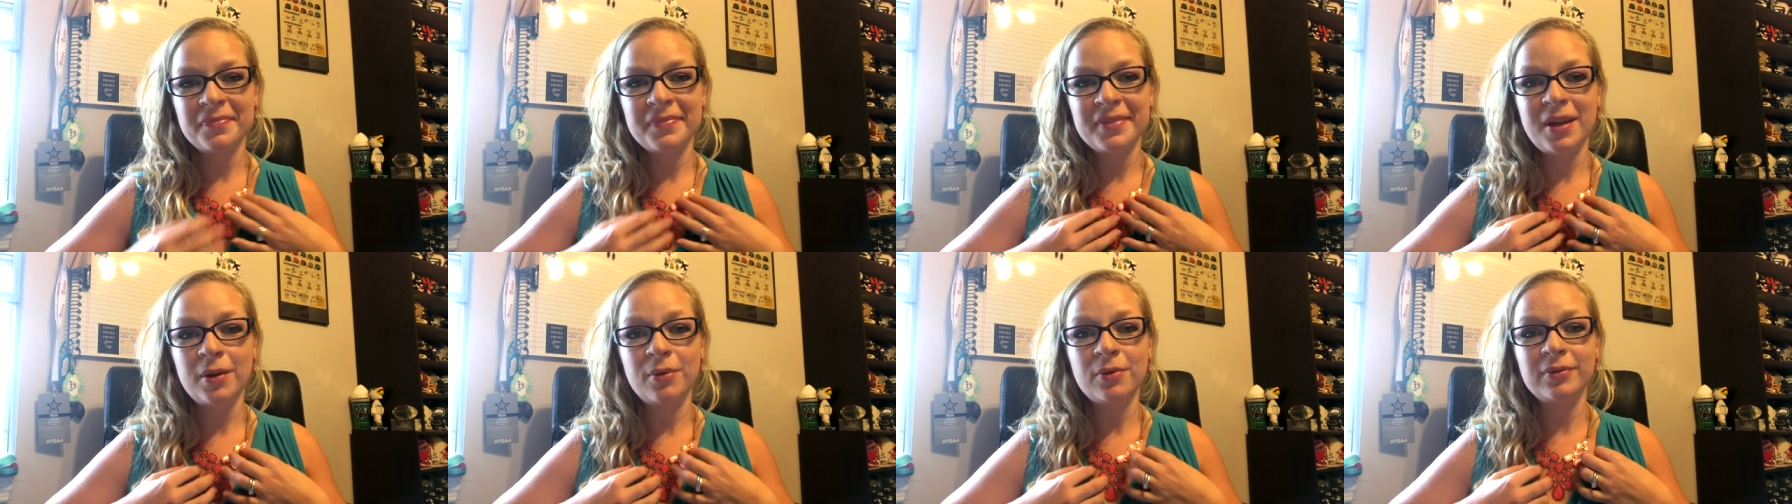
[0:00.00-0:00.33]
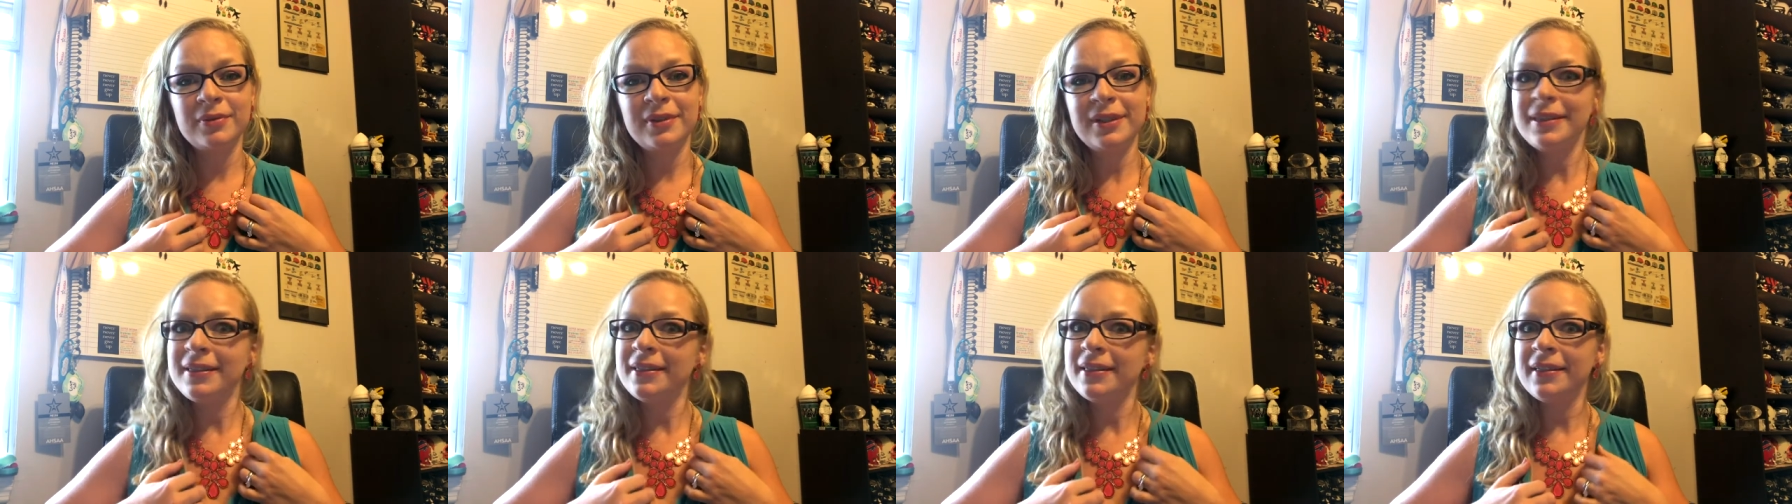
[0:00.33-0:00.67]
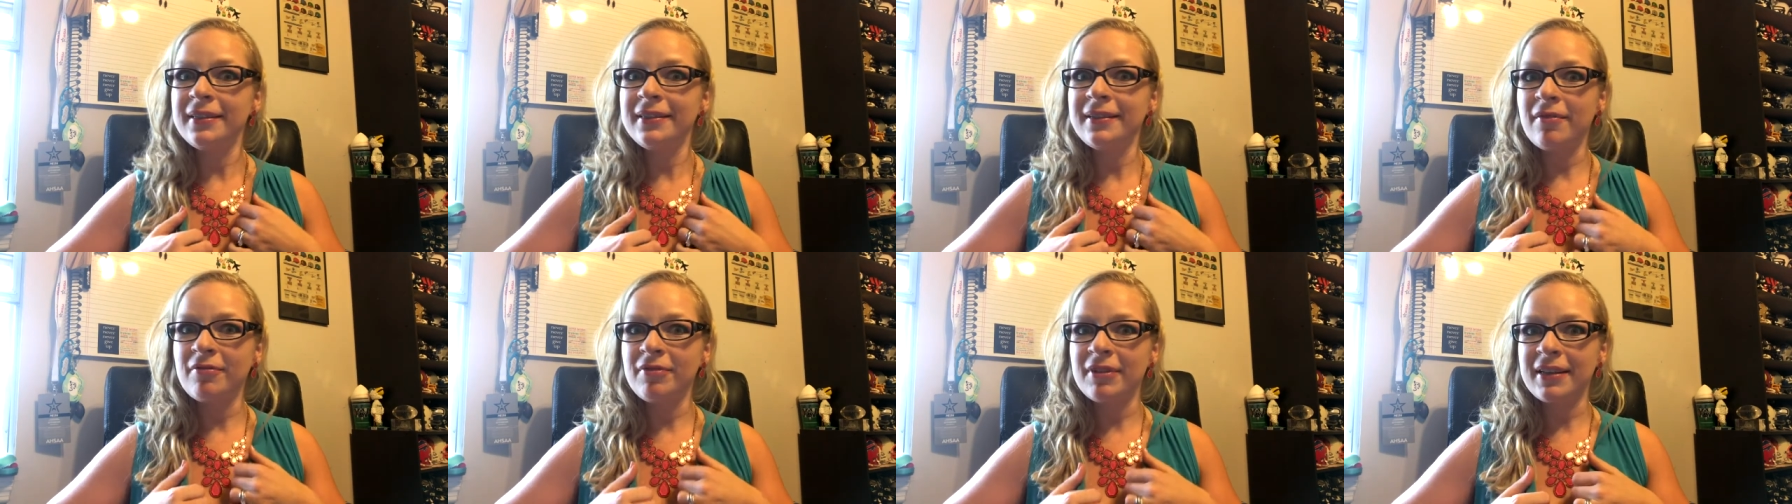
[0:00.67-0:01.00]
Então o que,
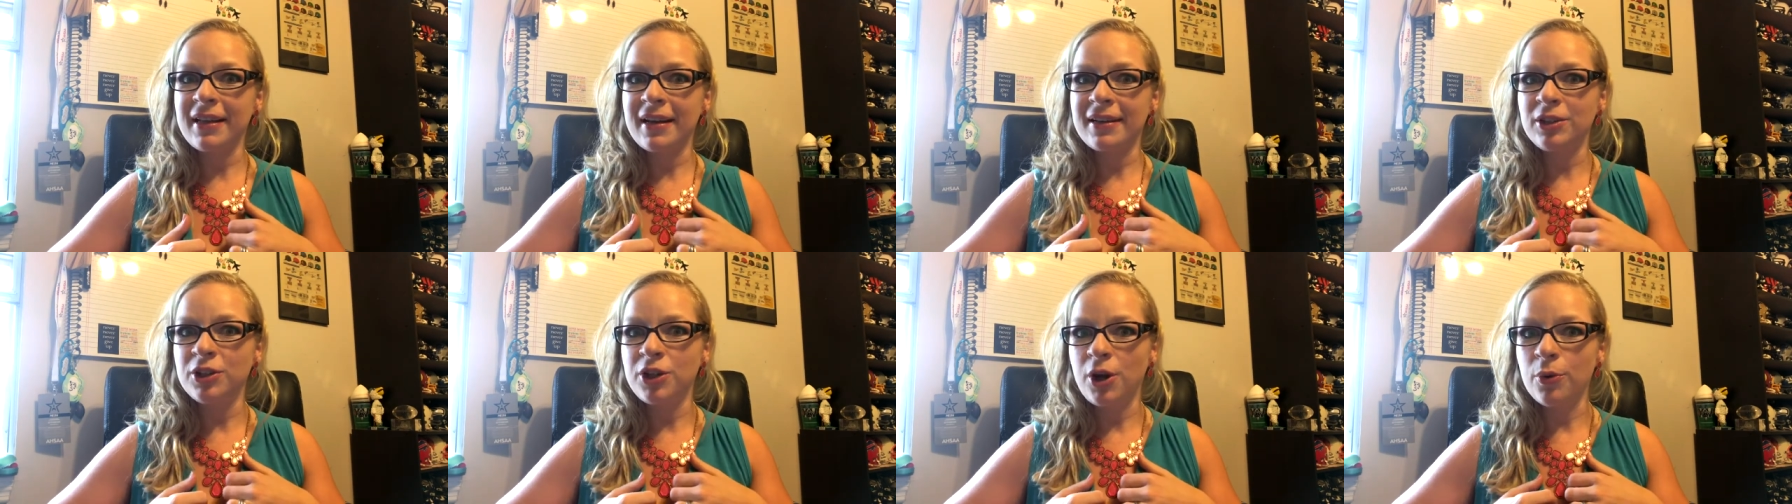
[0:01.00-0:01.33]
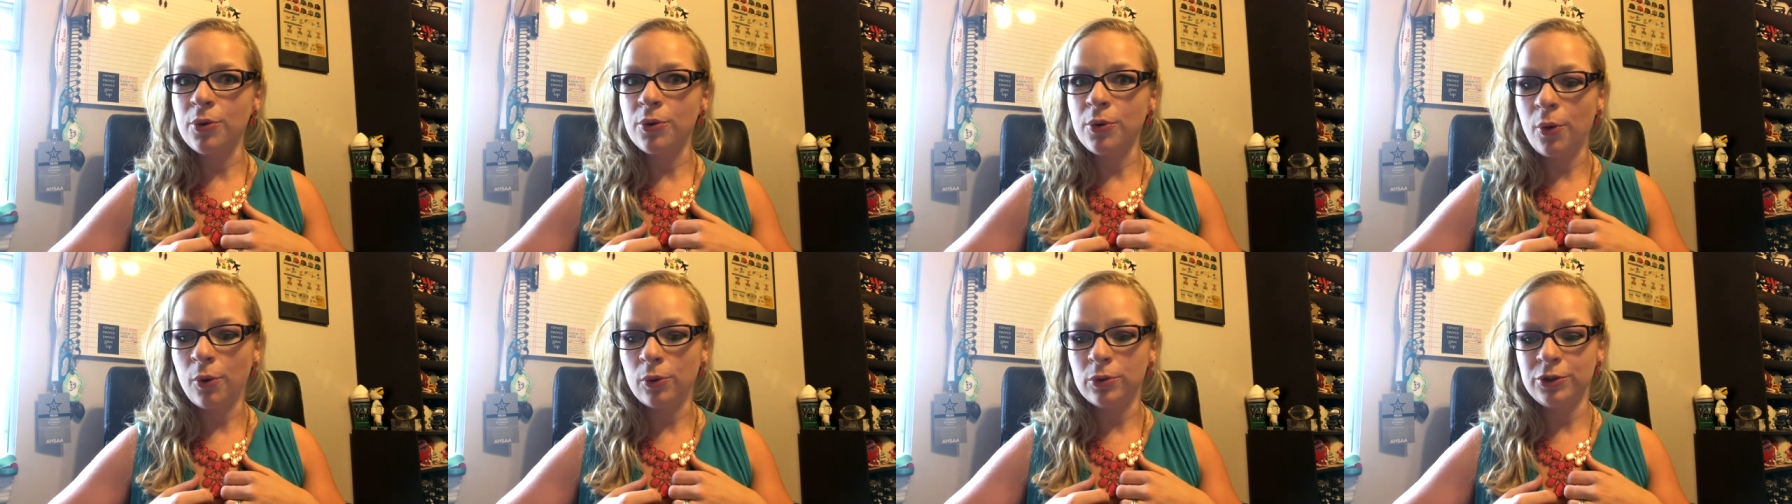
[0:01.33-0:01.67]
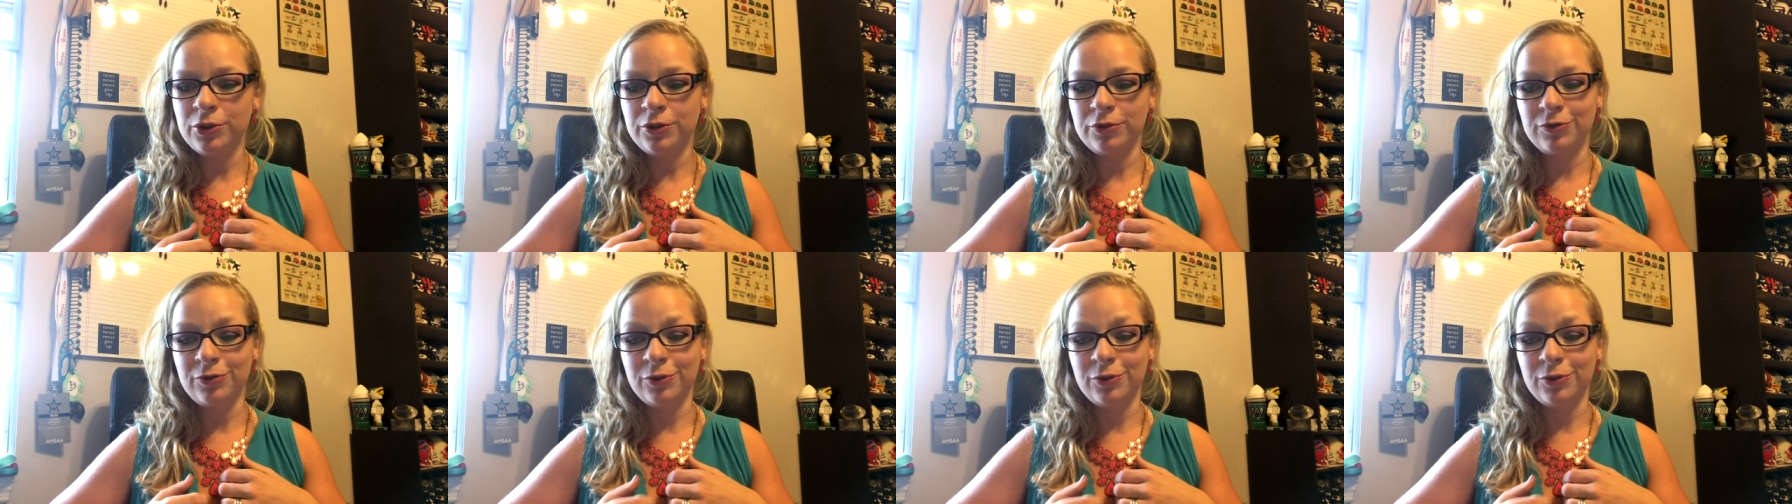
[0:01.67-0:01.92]
que na verdade é o coach?